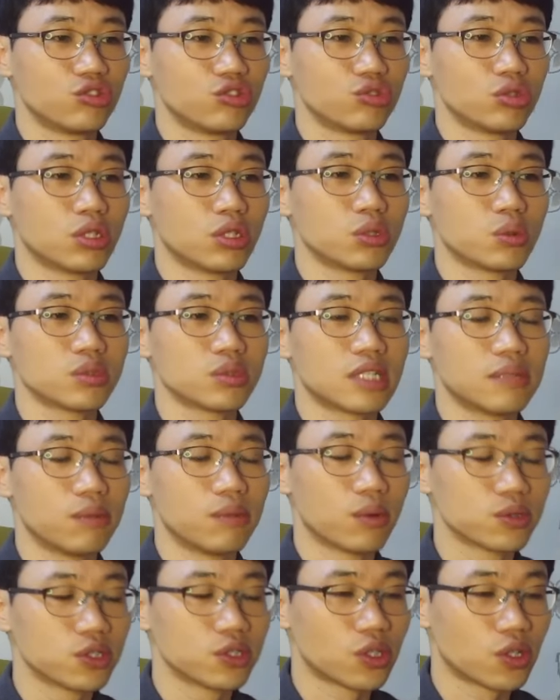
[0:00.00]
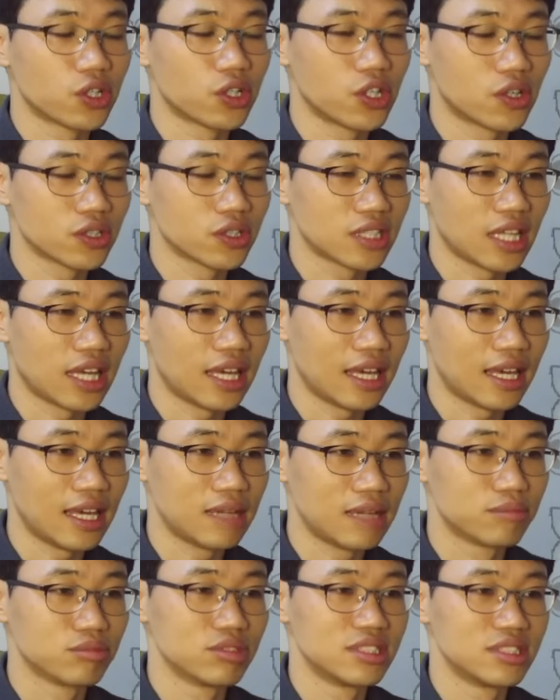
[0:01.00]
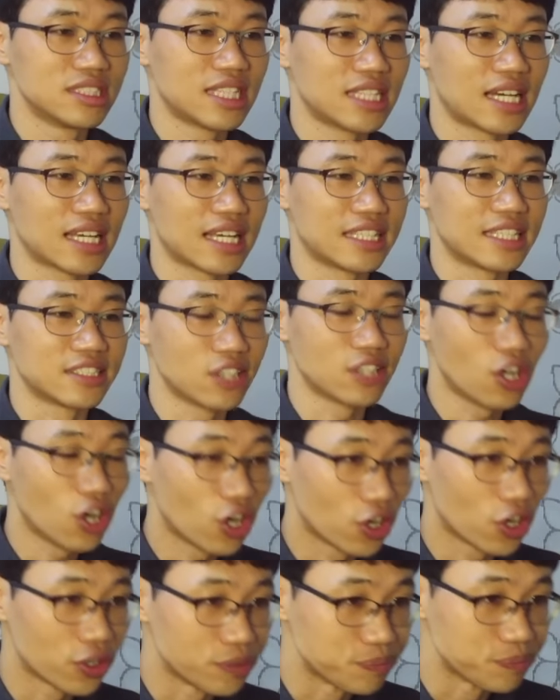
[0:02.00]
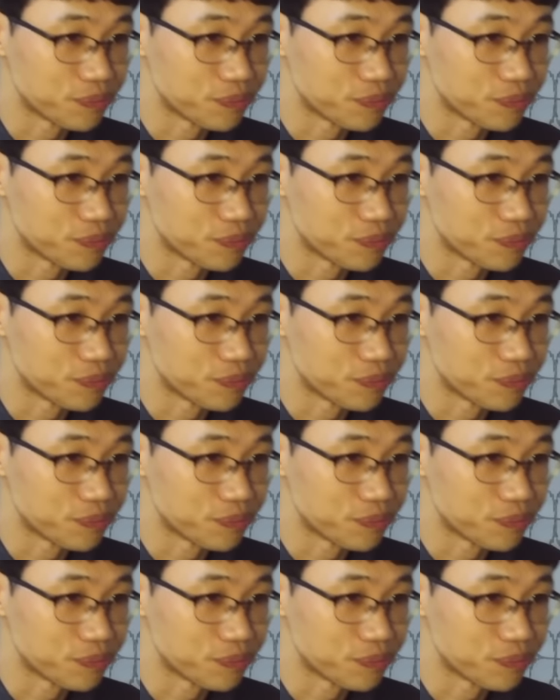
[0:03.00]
주어 동사 목적어 형태의 문장에서